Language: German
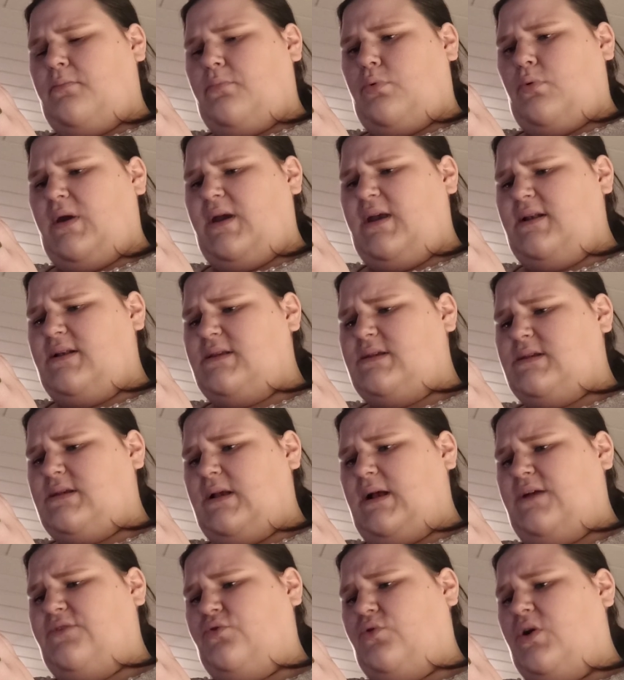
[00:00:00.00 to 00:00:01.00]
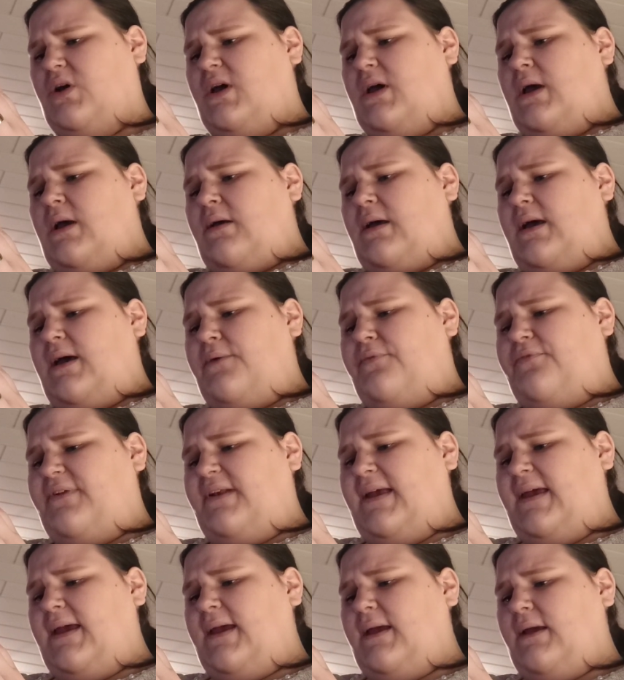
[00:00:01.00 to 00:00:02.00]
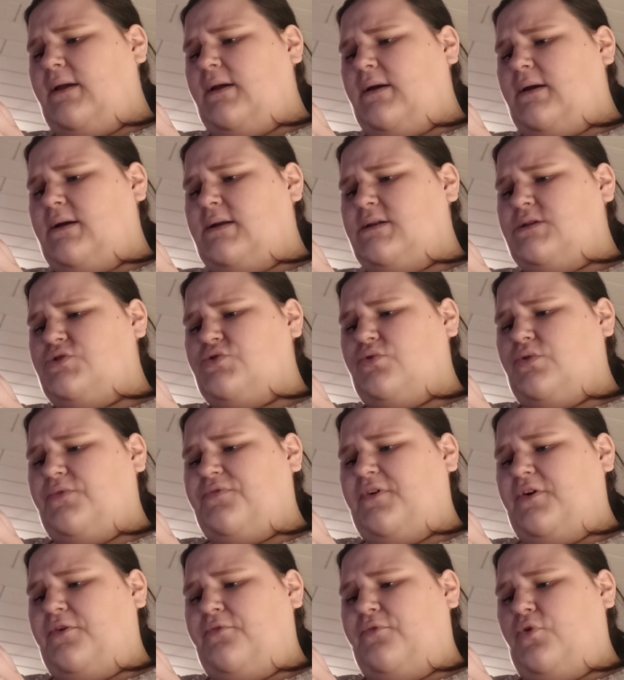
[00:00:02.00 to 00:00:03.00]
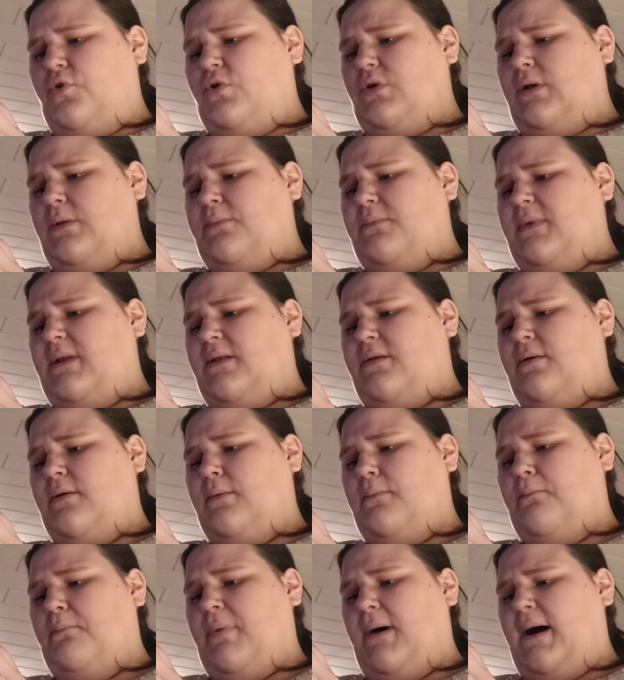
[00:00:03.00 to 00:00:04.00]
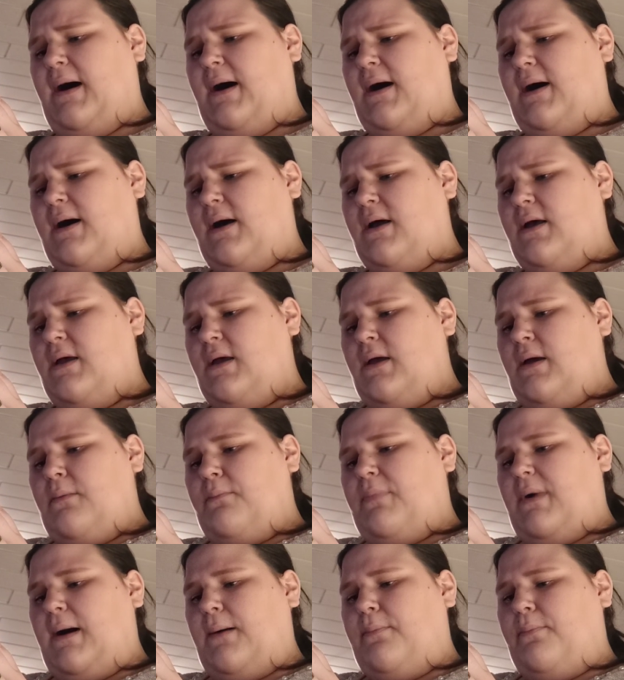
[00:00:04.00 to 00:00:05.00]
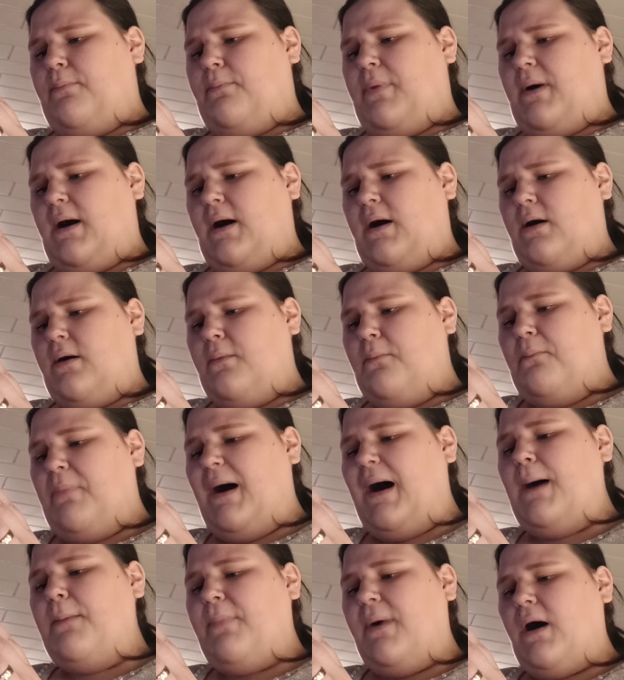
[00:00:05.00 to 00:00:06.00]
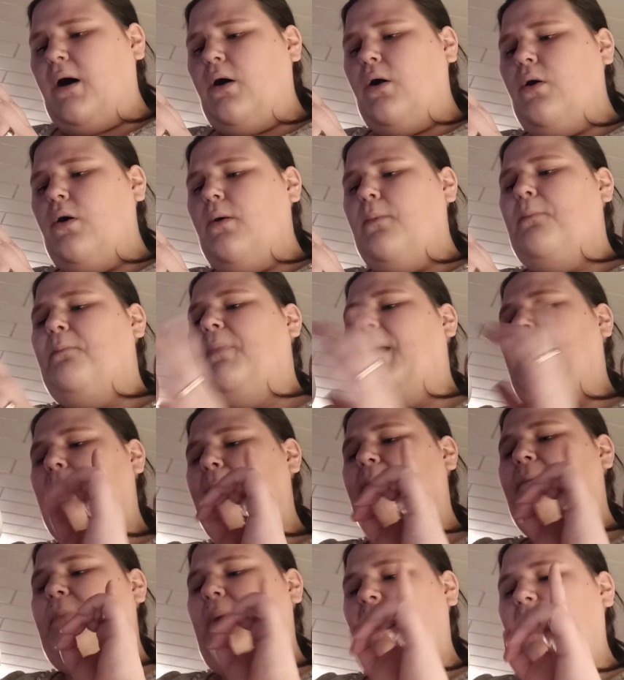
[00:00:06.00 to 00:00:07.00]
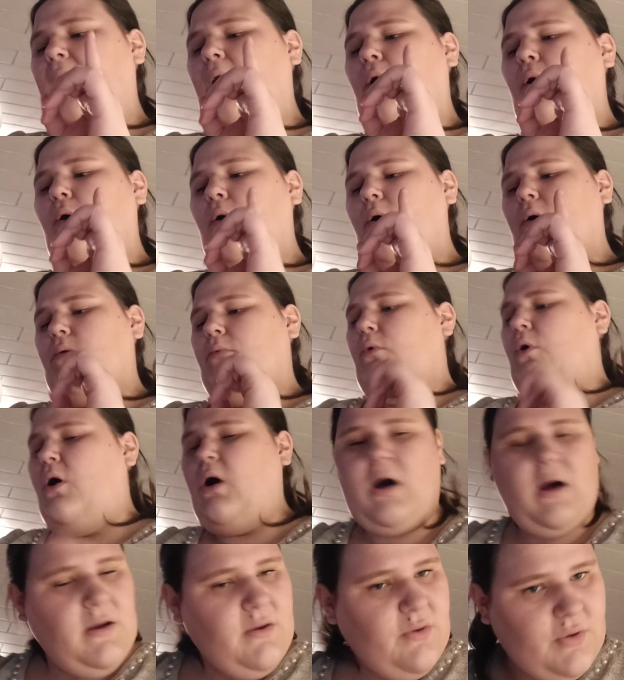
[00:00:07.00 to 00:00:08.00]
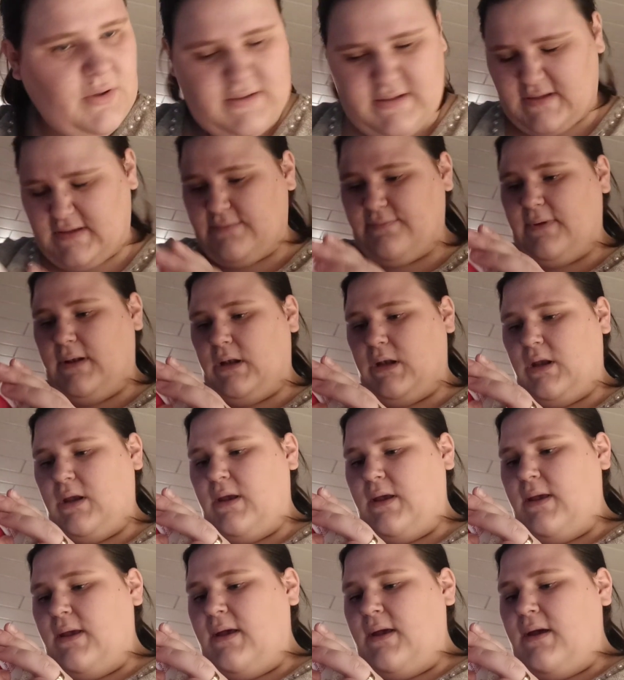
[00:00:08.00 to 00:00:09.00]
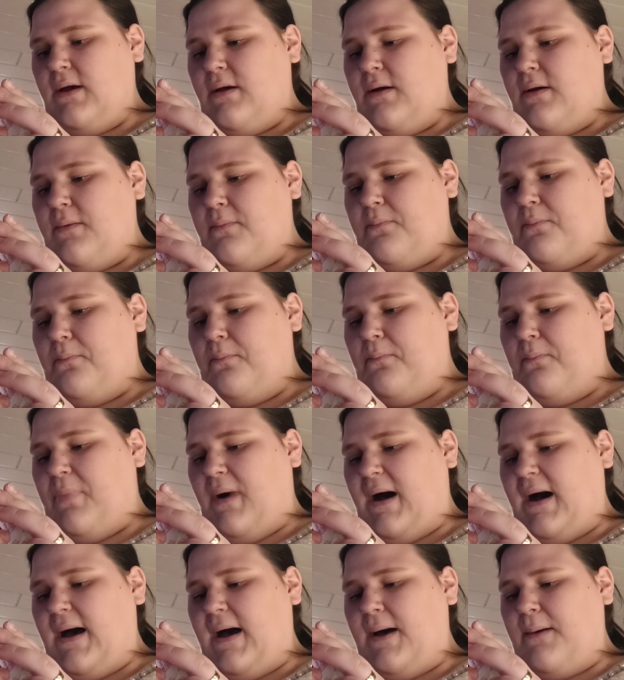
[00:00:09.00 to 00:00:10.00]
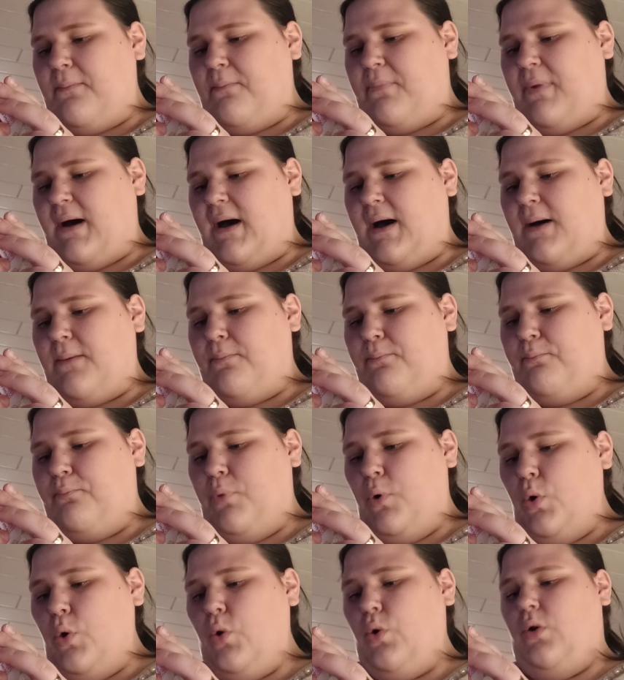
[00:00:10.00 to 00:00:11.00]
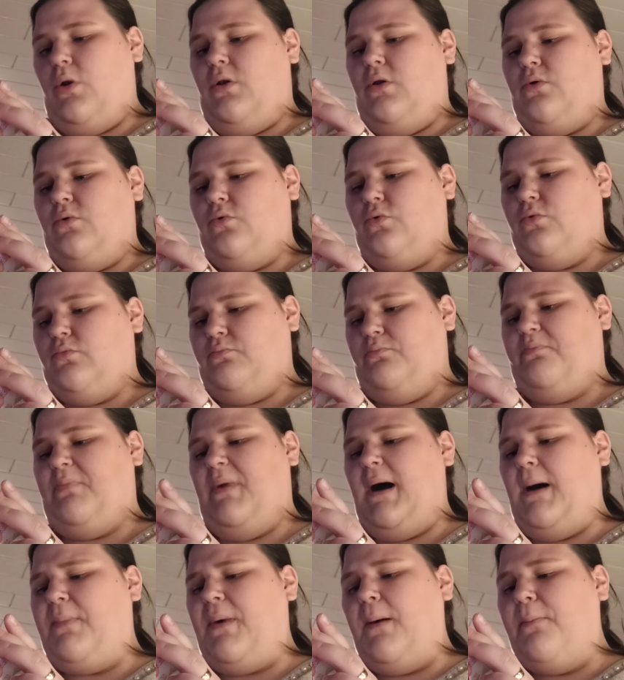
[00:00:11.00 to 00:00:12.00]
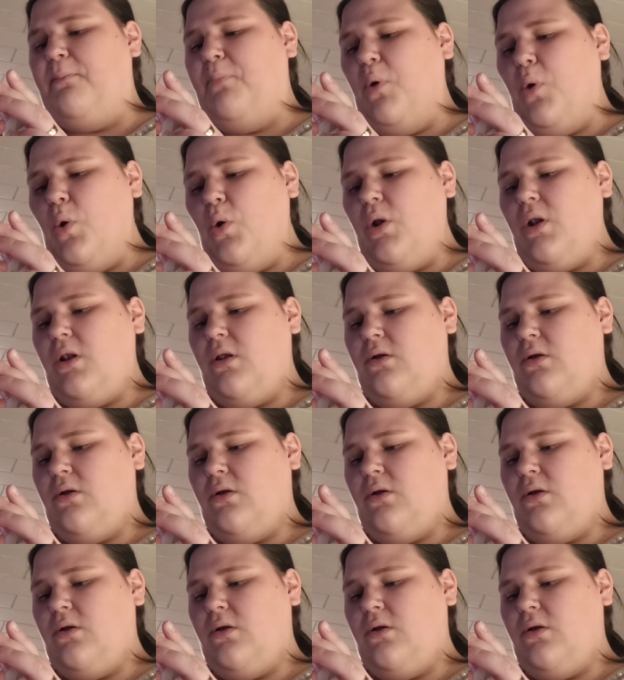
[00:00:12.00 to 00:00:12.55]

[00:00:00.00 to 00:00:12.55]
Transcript: Rinse, also äh, pflegend und verwöhnend mit Bar, Bar, Bar, Bar, Bar, Bar, Bar oh Gottes Willen, Bababöl, Bababöl,